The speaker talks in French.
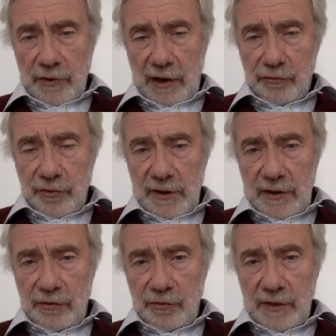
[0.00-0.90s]

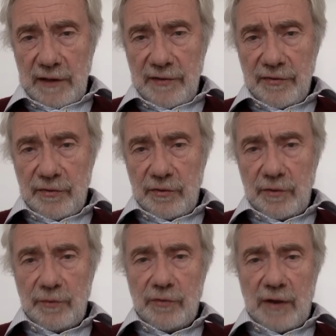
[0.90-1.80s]
Khashoggi, journaliste
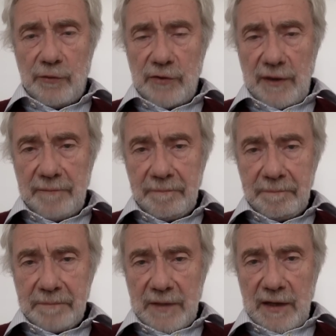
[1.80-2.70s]
euh, saoudien
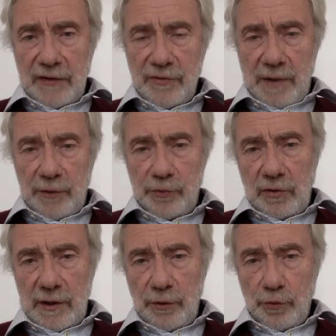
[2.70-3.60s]
qui a disparu
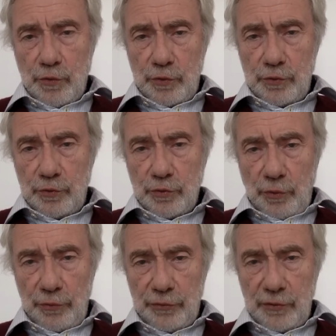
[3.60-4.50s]
dans les locaux du
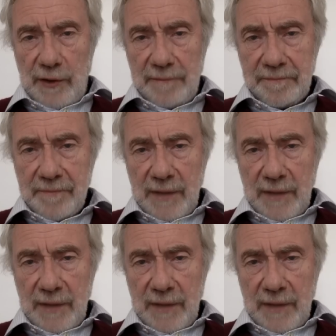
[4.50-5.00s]
consulat